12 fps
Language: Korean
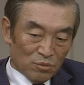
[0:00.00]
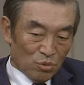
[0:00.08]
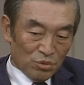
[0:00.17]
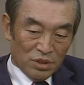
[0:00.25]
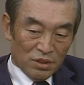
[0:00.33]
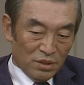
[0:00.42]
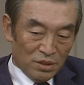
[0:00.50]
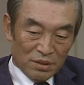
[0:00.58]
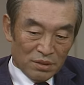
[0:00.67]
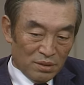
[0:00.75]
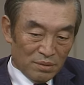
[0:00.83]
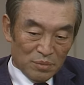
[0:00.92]
도저히
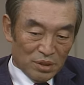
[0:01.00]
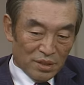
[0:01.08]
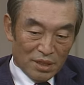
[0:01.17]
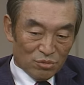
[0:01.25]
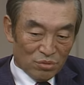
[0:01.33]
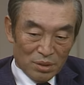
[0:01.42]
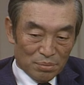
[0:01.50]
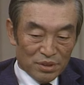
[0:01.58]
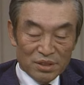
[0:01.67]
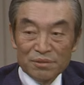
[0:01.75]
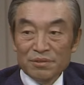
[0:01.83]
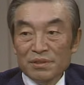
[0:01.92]
거기서는 뭐 살 수가
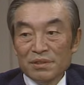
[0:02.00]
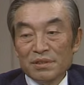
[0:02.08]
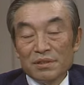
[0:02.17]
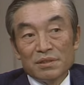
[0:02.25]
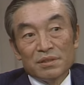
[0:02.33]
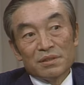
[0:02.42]
없어요. 네.